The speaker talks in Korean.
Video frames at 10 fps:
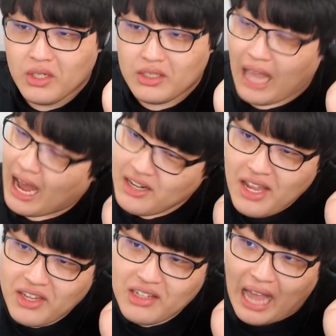다른
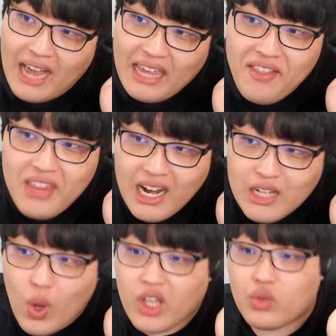애들은 다 옛날에
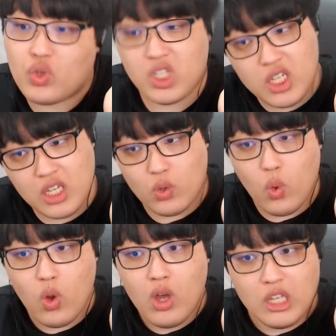소환한
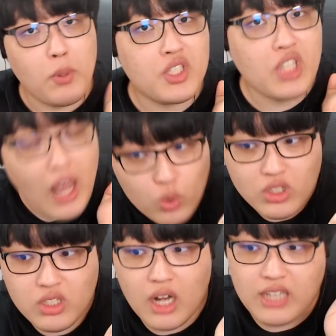귀신이고 이번에 새로
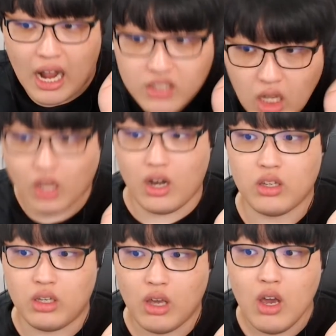등장한
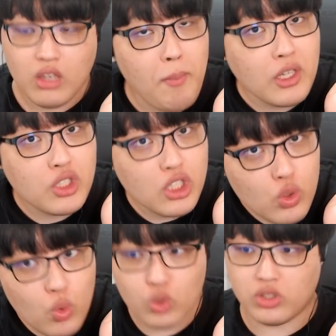장산다랑기 얘만 신규
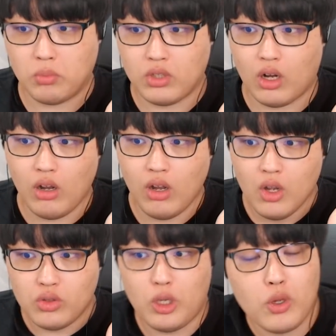고스트입니다
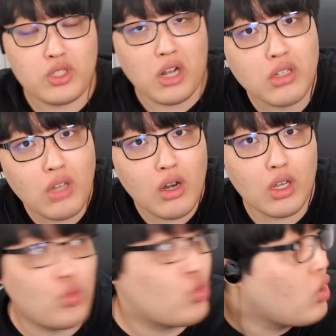근데 이번에 장산다랑기
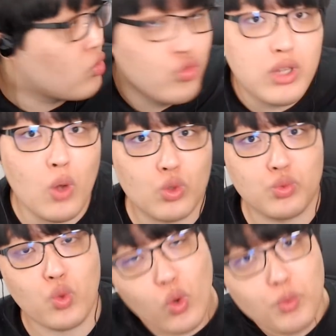뒤에 눈 나오는 거좀
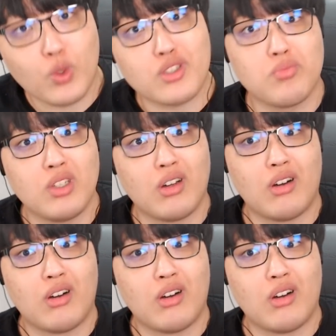소름 돋았습니다